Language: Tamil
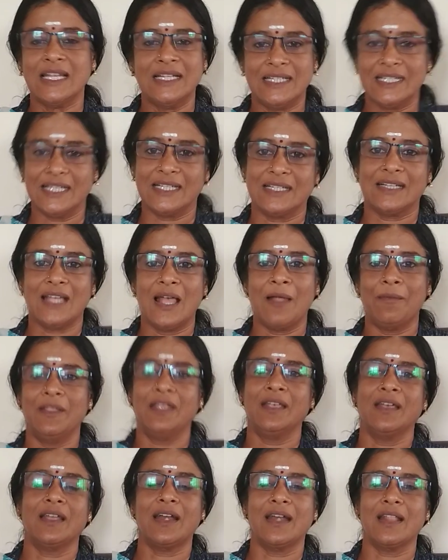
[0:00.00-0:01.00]
சென்டர்
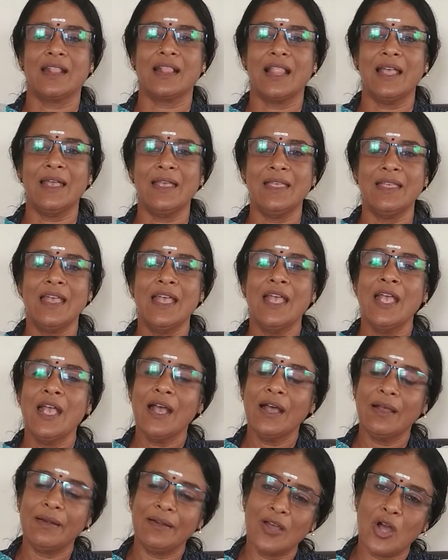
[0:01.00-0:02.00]
அப்படிங்கிற இடத்துல
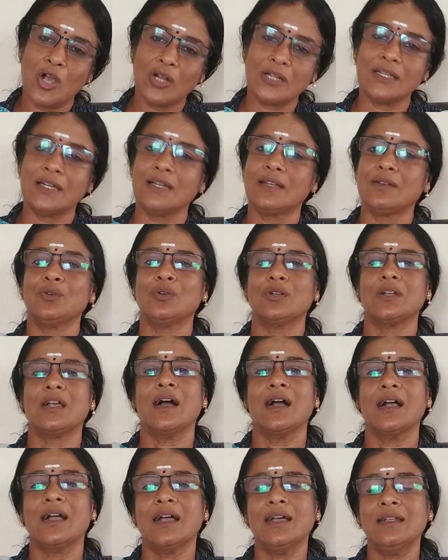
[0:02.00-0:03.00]
டாக்டரும்
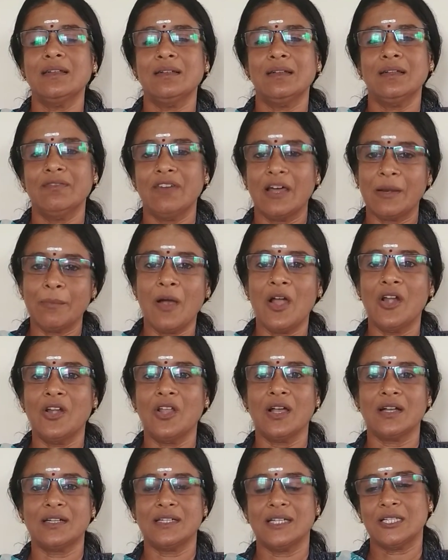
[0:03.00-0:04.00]
இருக்காங்க வர்மா
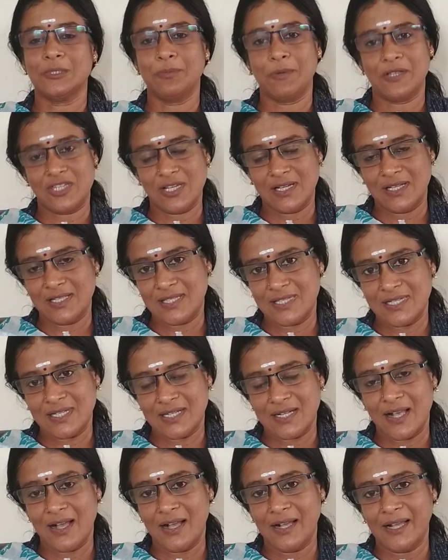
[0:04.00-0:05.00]
டாக்டர் ஸ்பெஷலிஸ்ட்
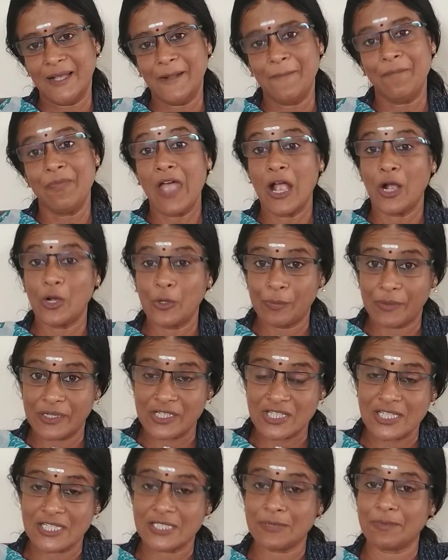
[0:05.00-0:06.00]
இருக்காங்க
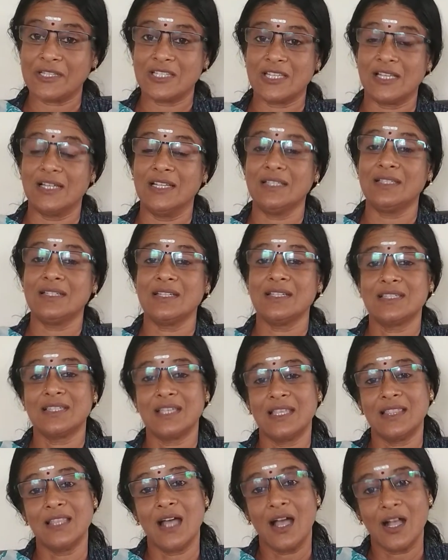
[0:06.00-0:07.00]
அக்குப்ரெஷர் ஸ்பெஷலிஸ்ட்
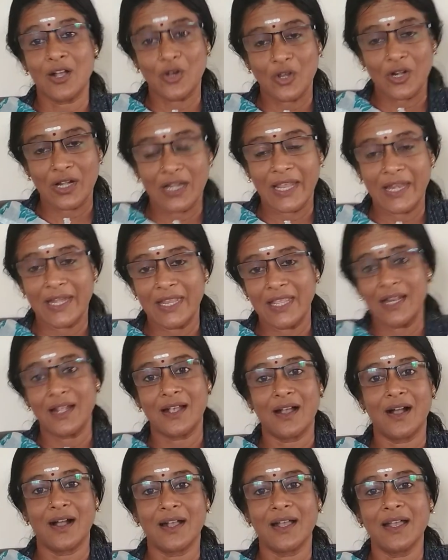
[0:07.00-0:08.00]
சித்தாக்கு ஒரு லேடி
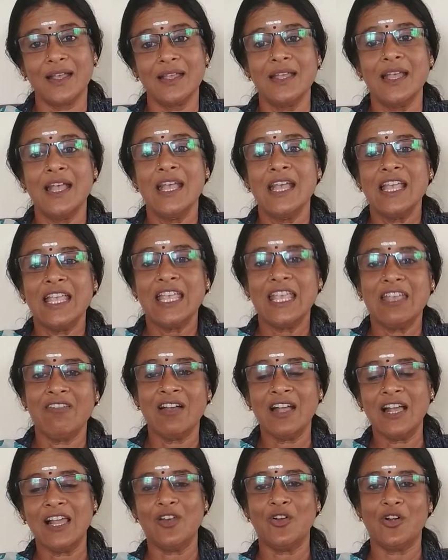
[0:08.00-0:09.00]
இருக்காங்க
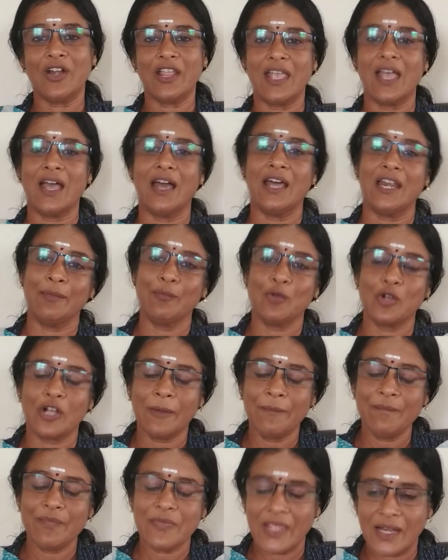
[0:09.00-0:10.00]
இவங்களுடைய
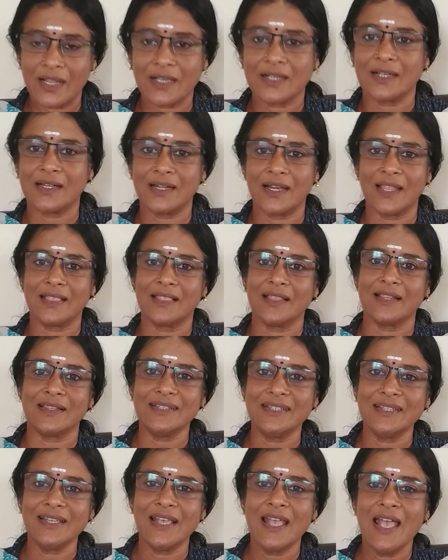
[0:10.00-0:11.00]
அறிமுகம் எனக்கு கிடைத்தது